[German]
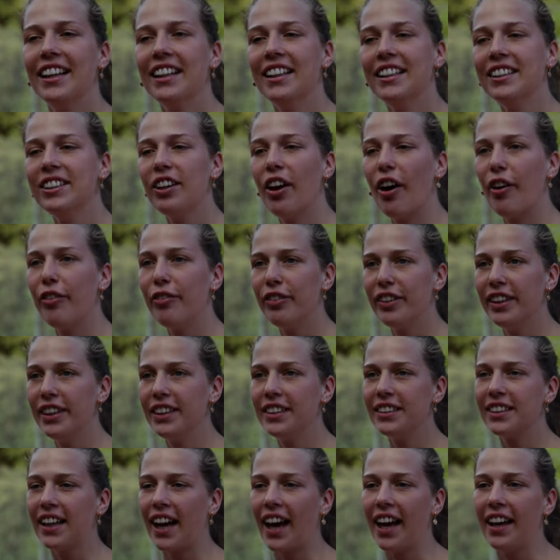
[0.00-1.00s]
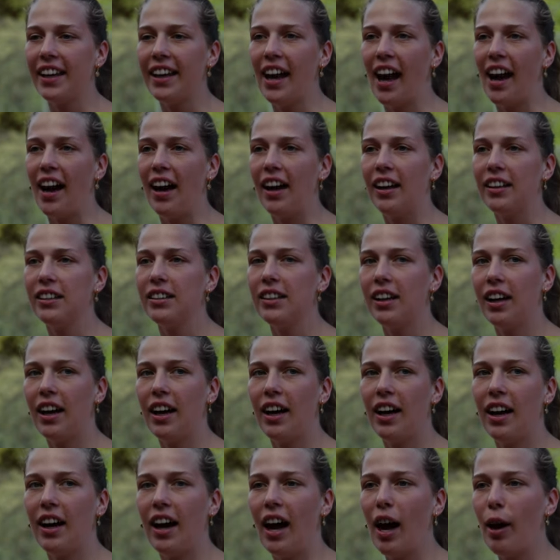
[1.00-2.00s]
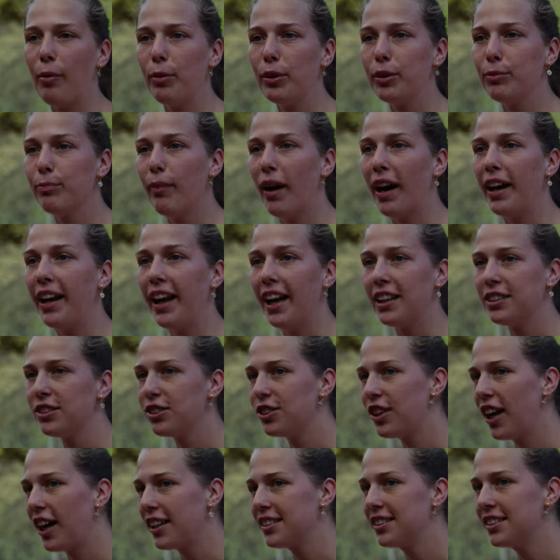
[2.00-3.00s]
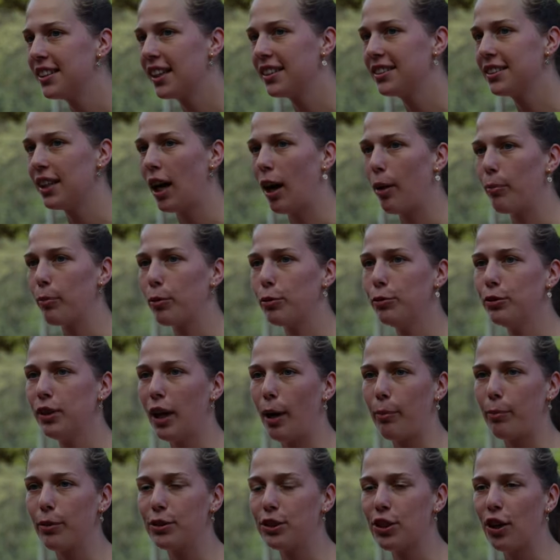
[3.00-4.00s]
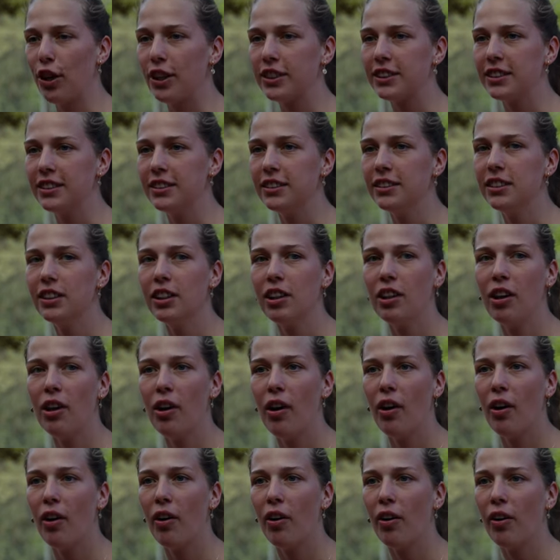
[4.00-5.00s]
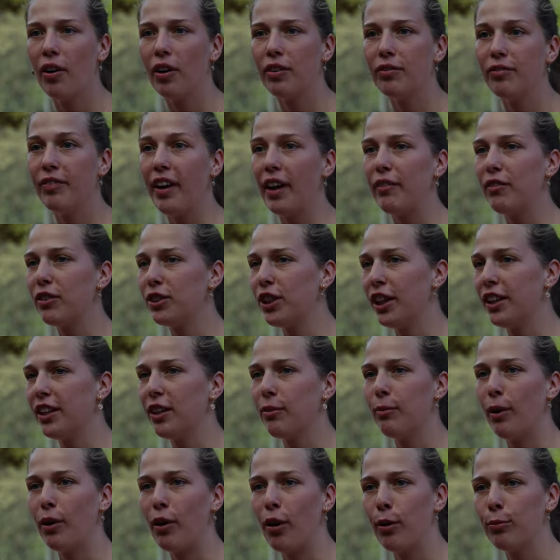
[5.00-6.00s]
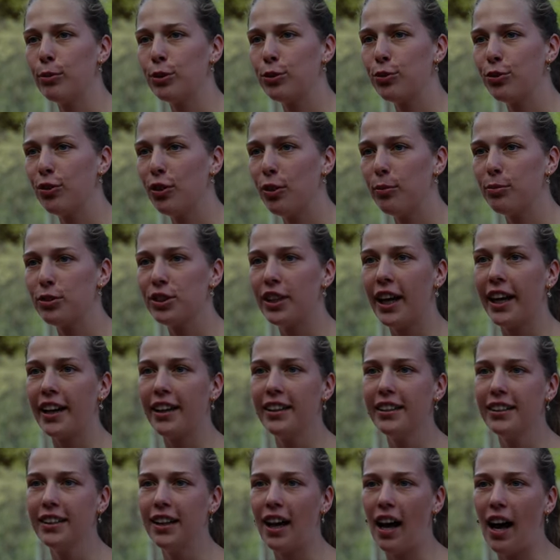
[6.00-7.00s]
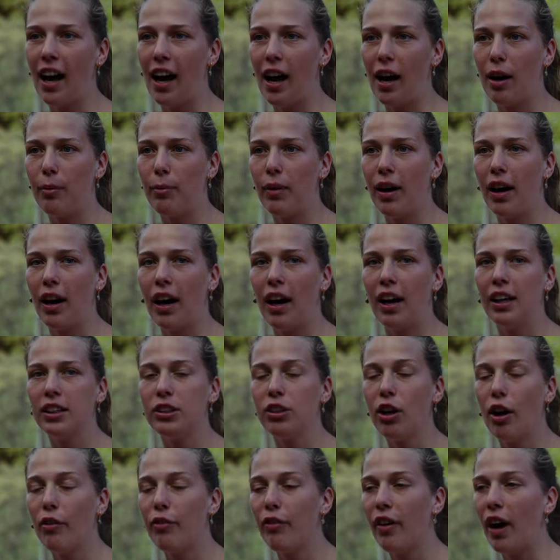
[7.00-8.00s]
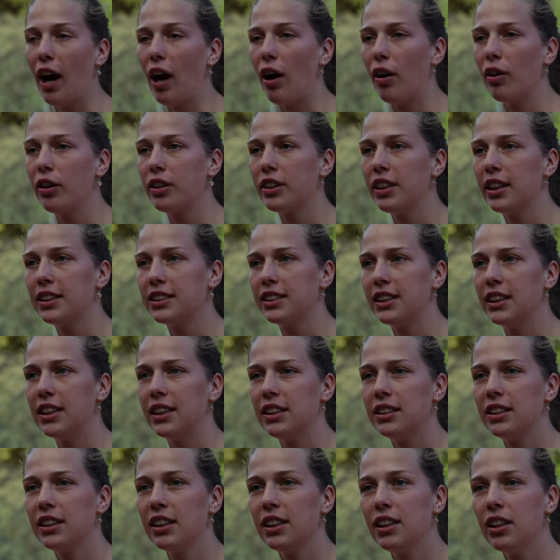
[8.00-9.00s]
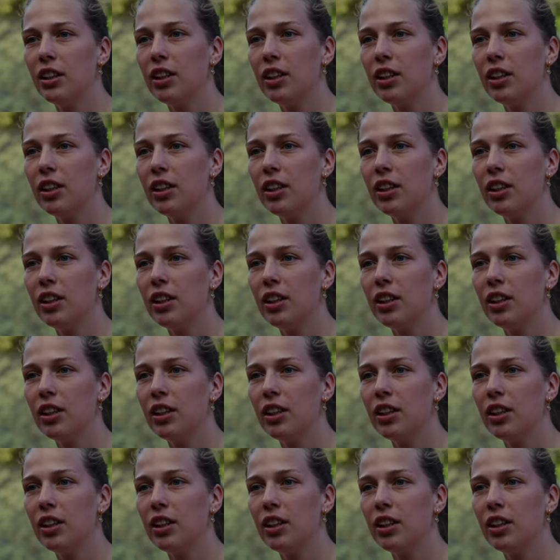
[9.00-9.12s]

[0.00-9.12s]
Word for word: Ich hoffe, in drei Jahren äh, habe ich mein erstes Staatsexamen gut abgeschlossen und werde wahrscheinlich immer noch im Studium stecken. Aber ich hoffe auch, dass ich